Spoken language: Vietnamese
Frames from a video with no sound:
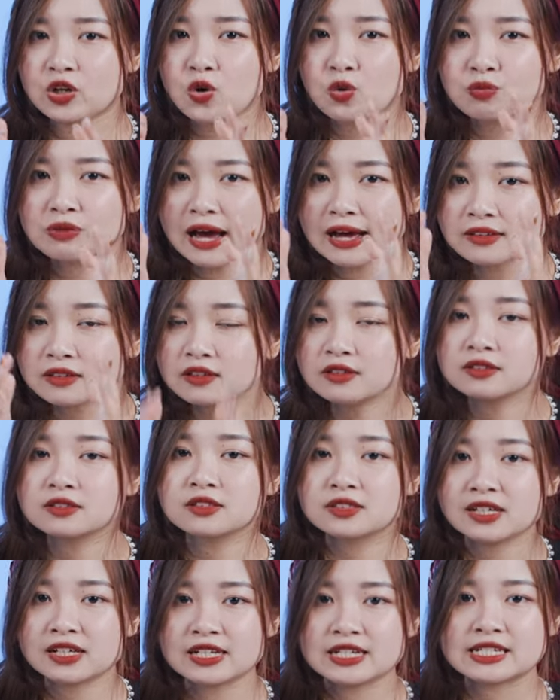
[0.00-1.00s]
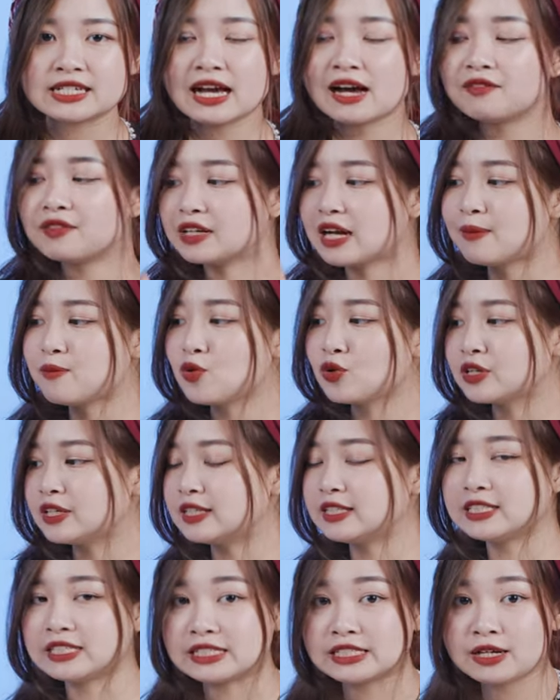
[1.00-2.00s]
cũng đã từng xảy ra vào năm một
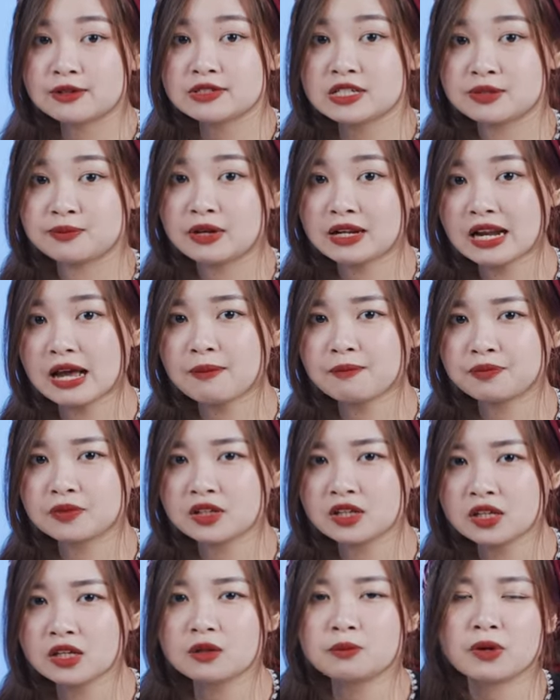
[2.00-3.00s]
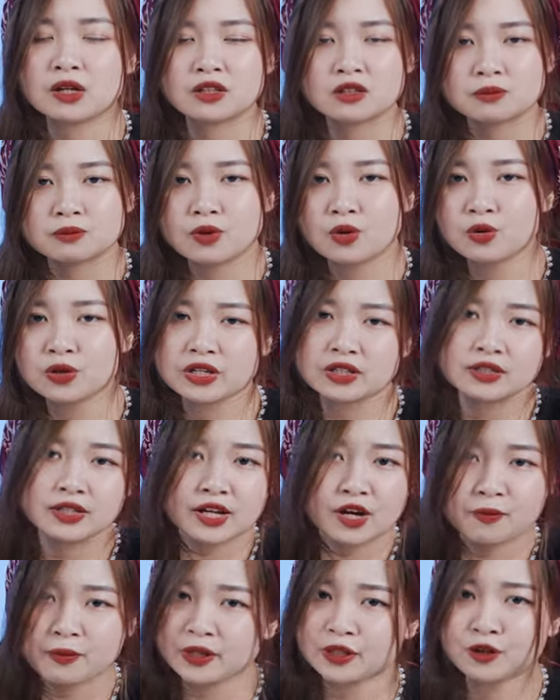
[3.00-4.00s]
nghìn chín trăm chín mươi lăm khi mà những mẫu
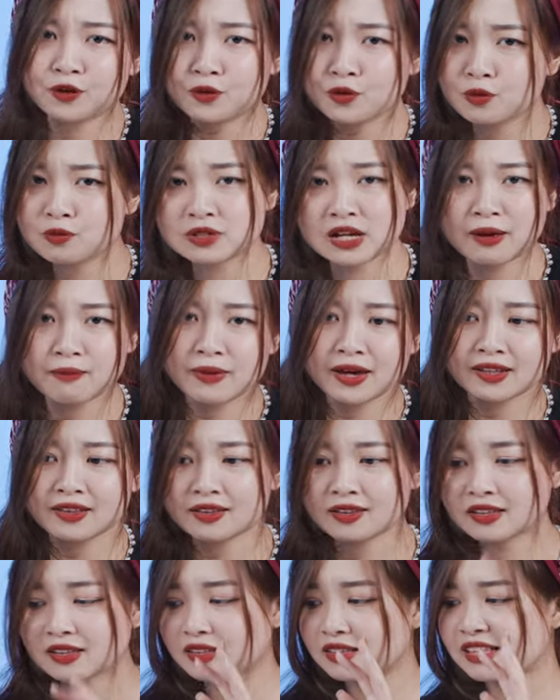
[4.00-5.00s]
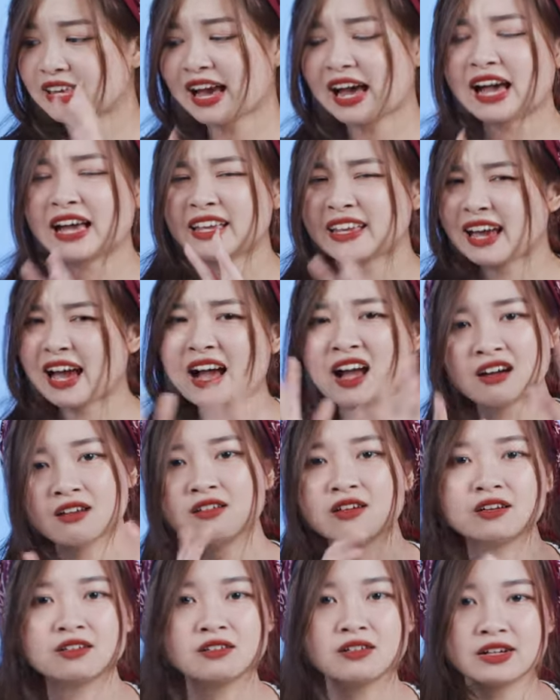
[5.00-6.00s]
Intel Pentium ra mắt thì nhà nhà
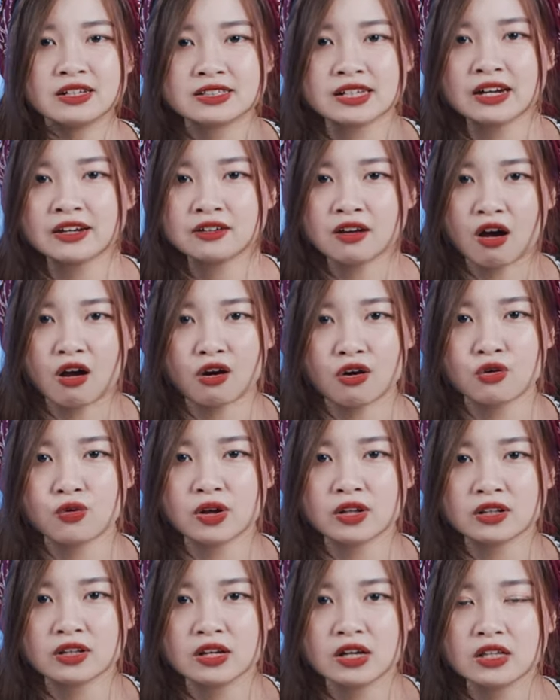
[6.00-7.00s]
người người săn đón luôn.